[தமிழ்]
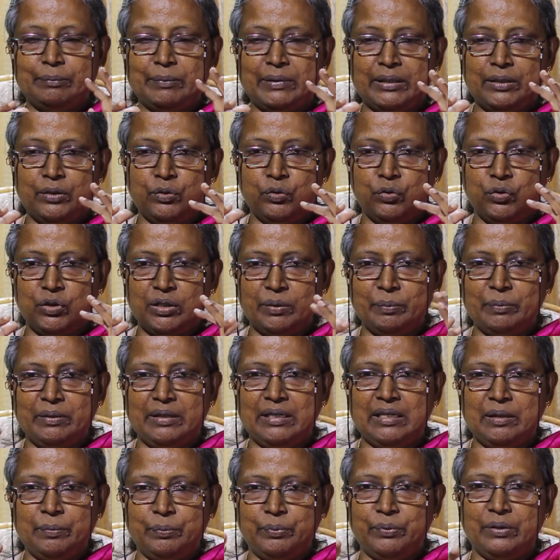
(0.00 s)
மண்ணோட
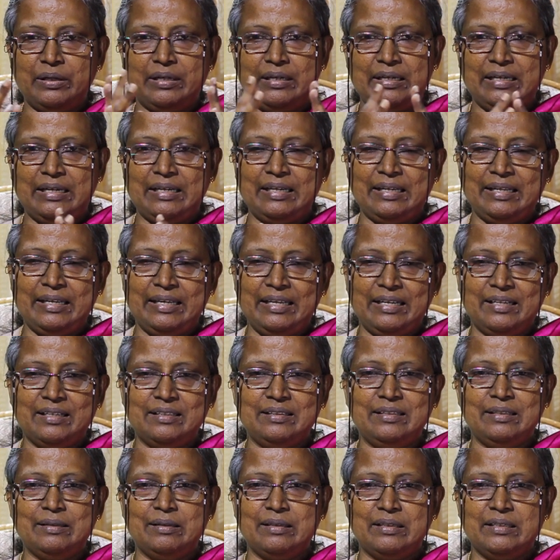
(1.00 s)
மண்ணாக போன
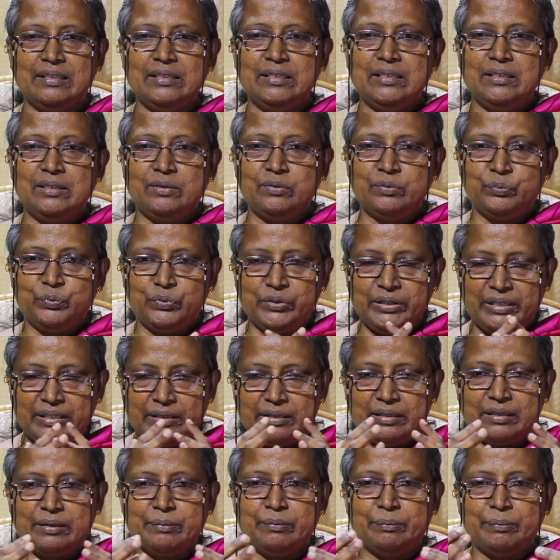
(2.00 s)
அநேகத்தை
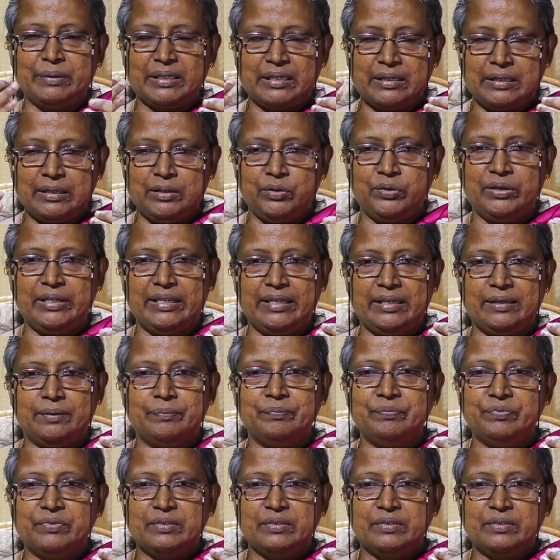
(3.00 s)
உயிர் மக்களுடைய